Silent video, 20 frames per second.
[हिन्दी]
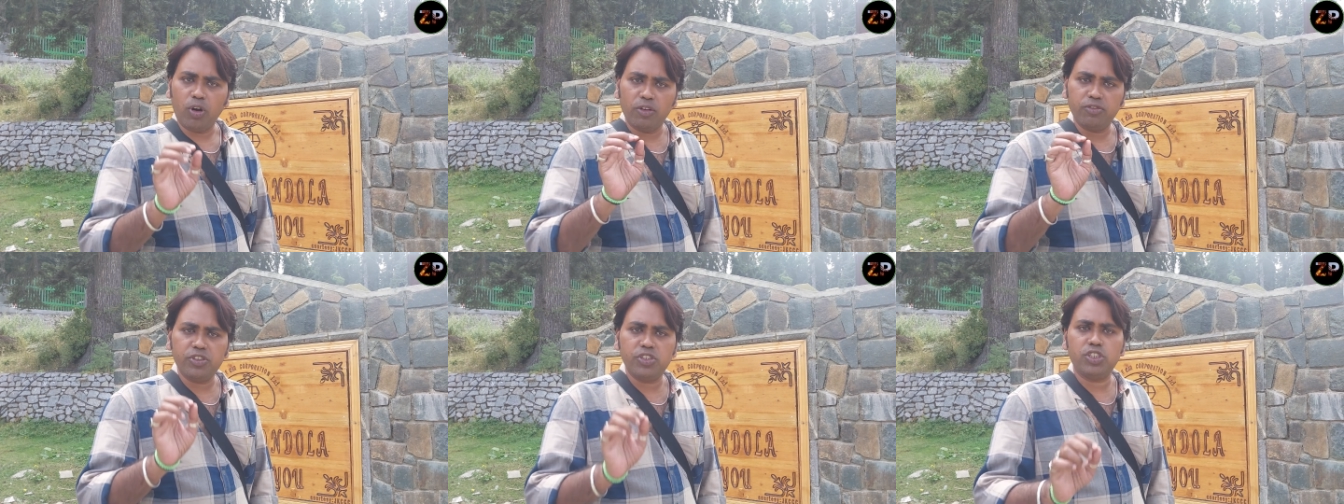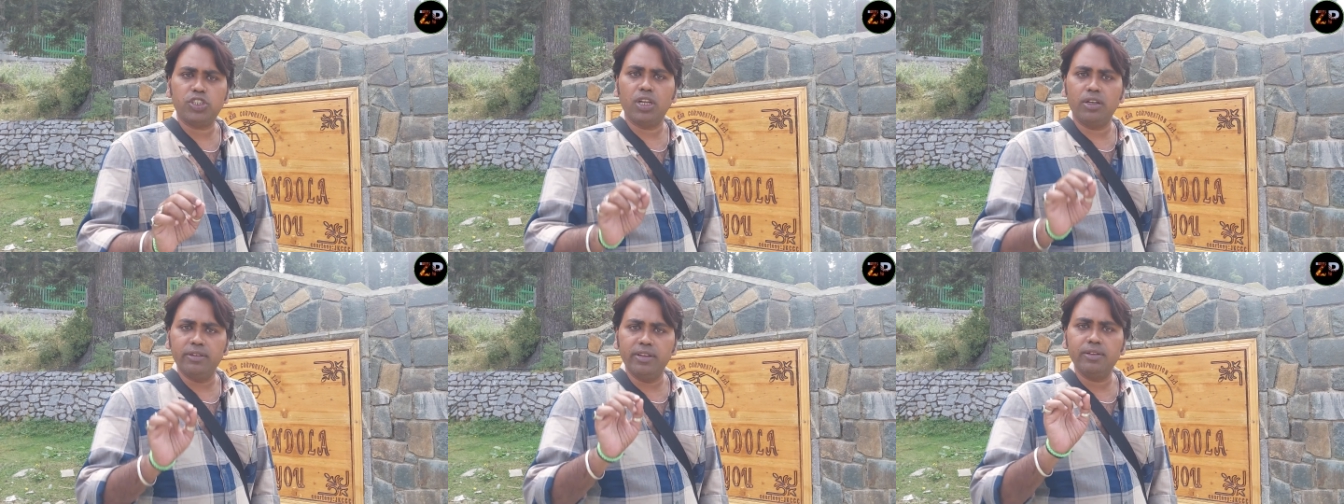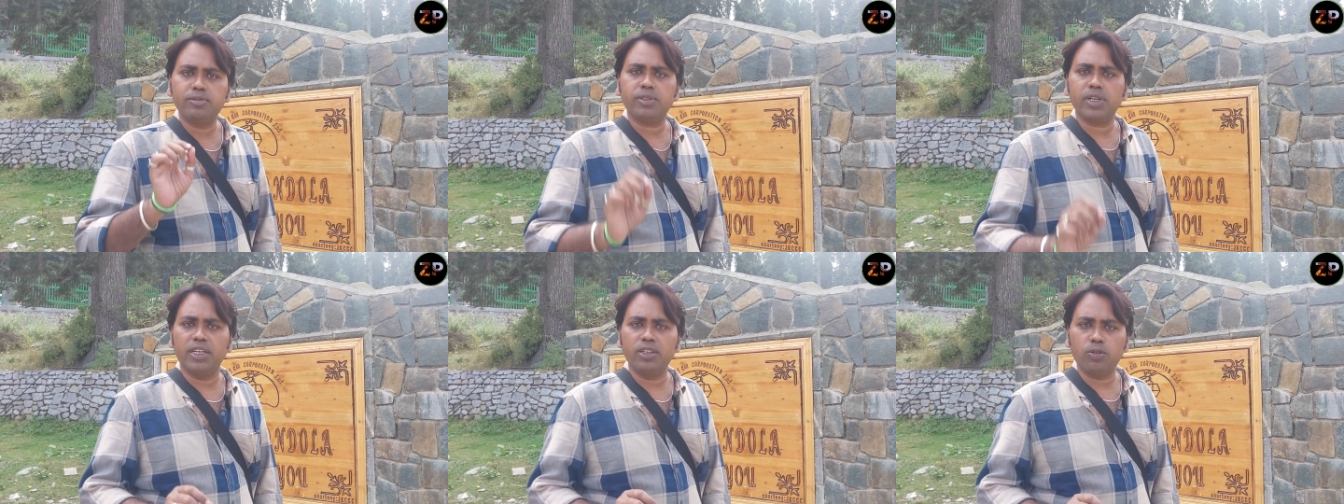ऑफिशियल
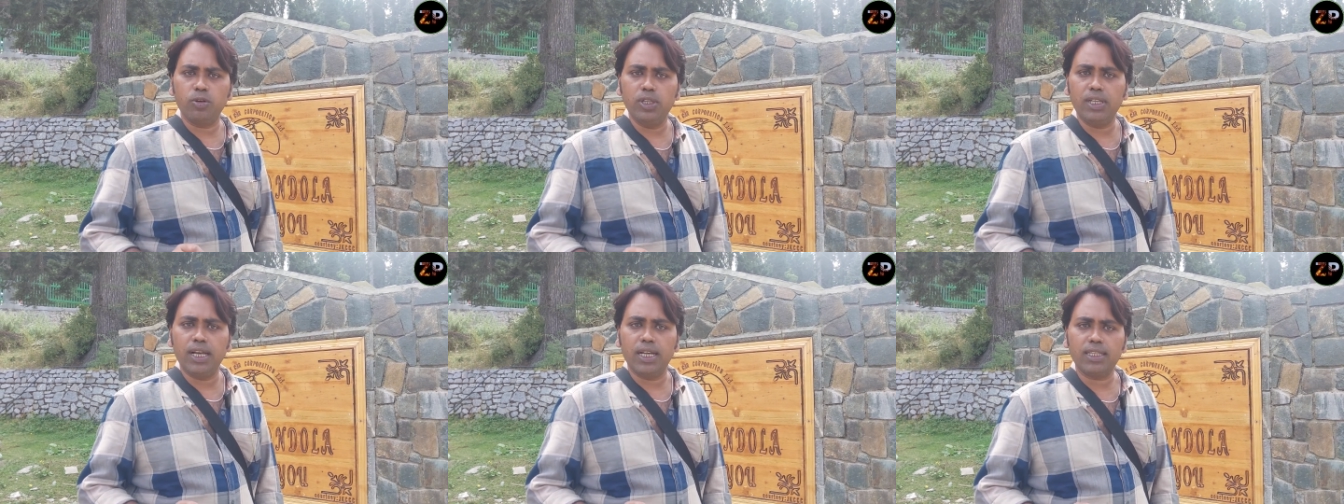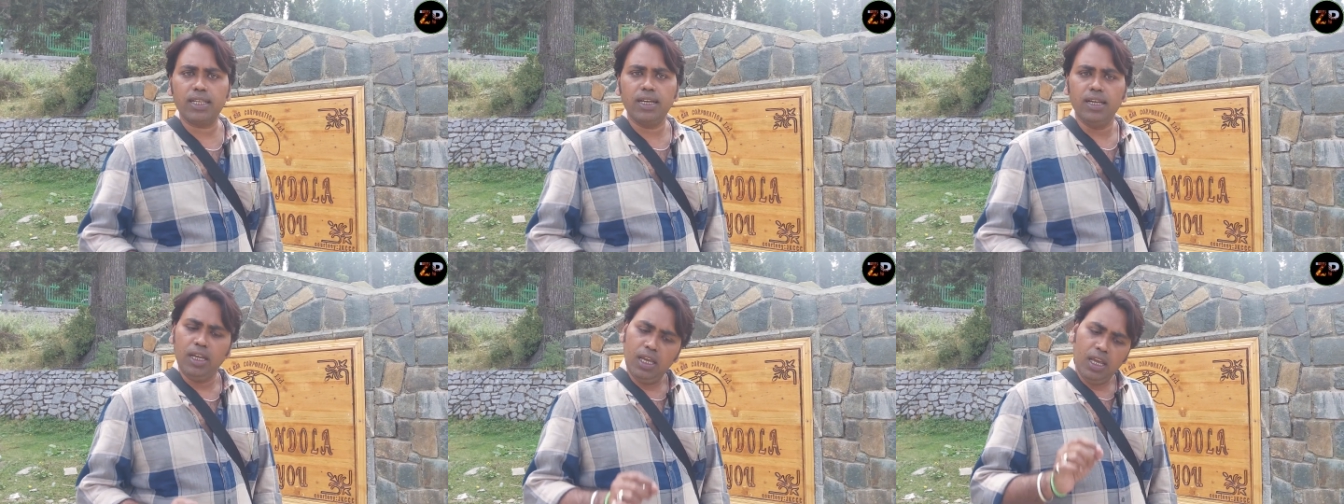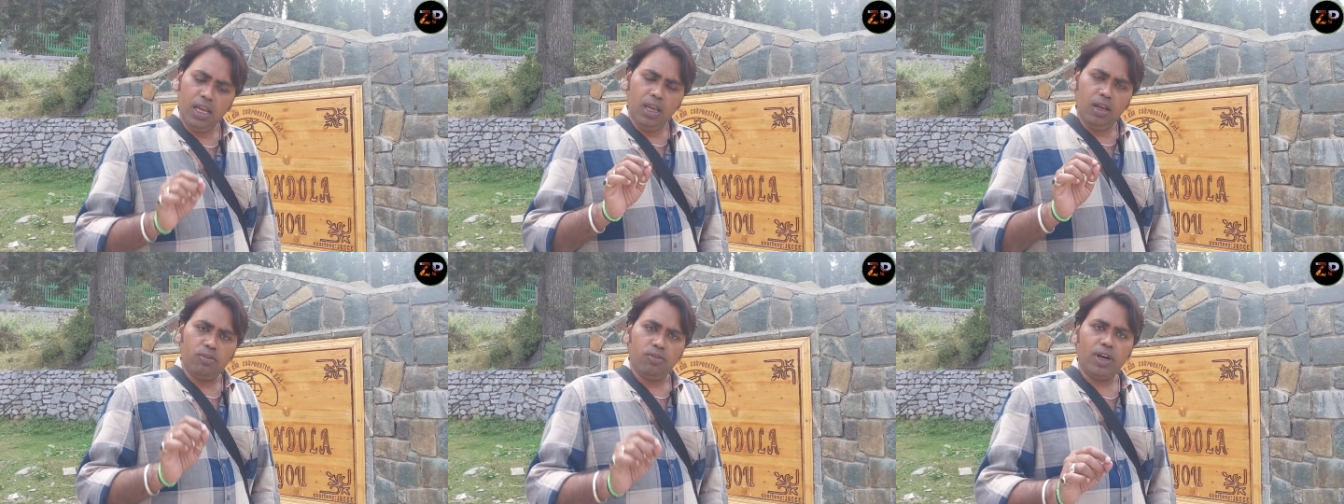वेबसाइट खुल जाता
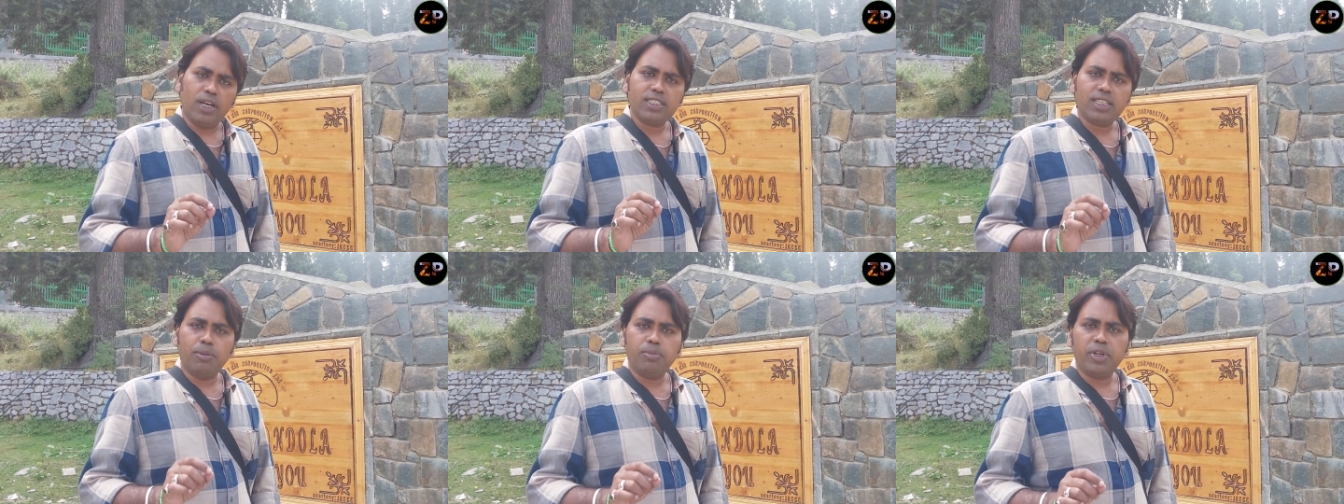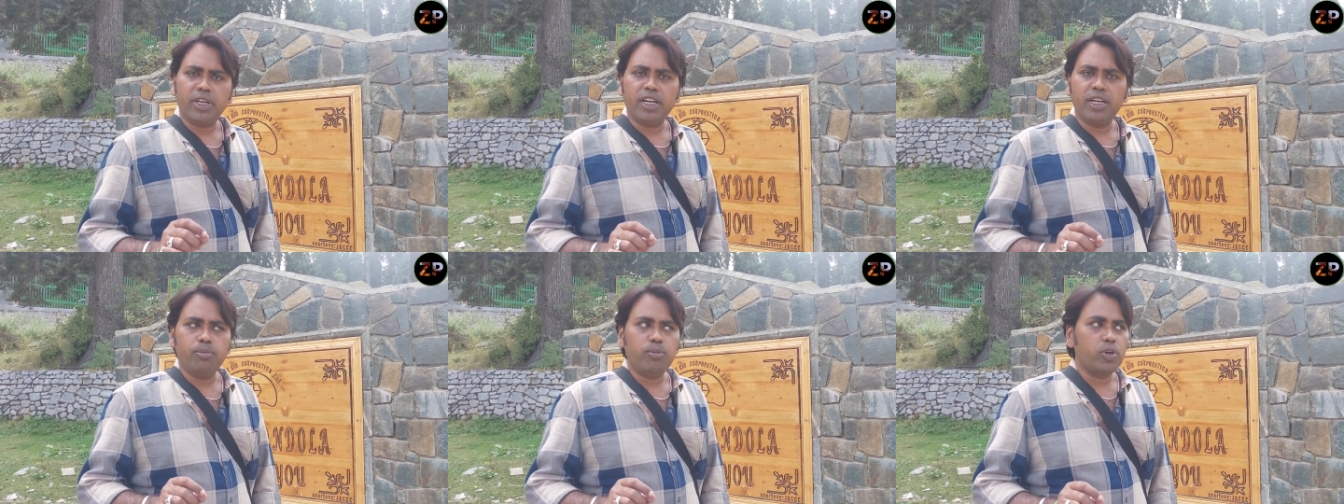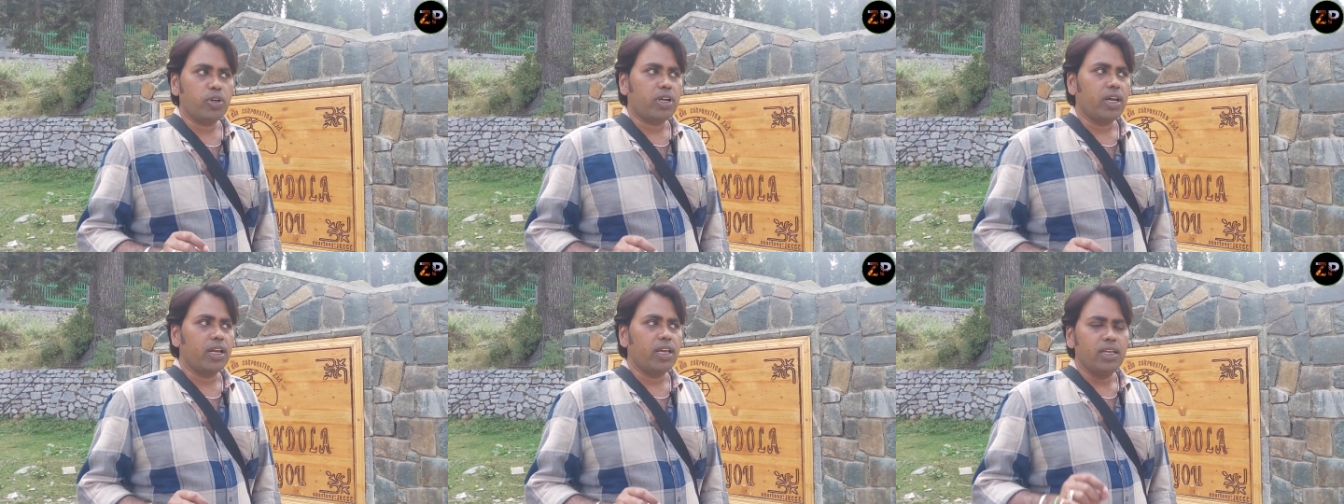है वहाँ से आप टिकट
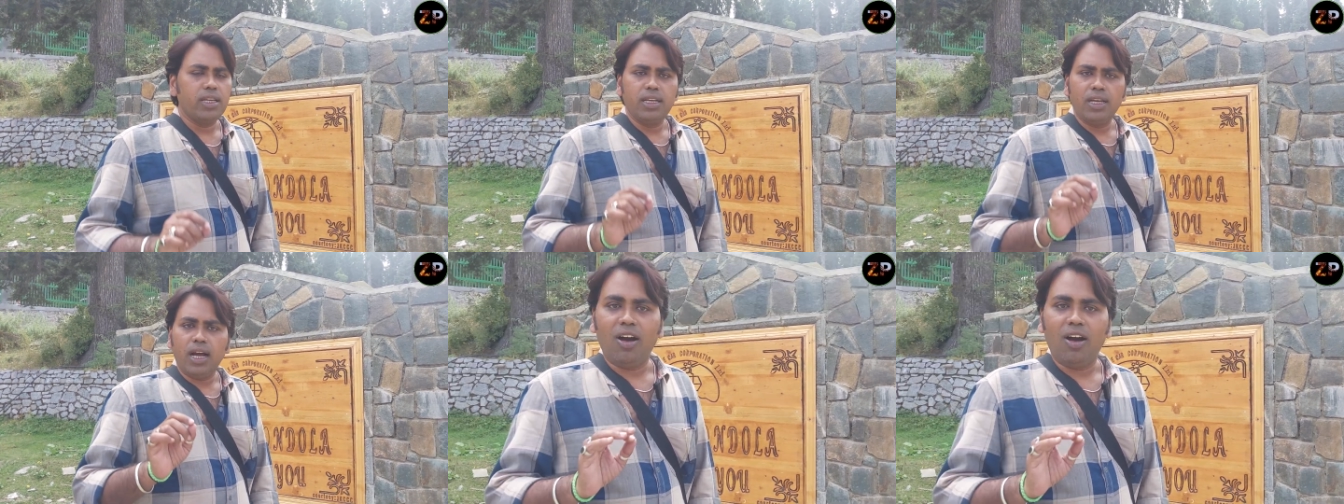बुक करें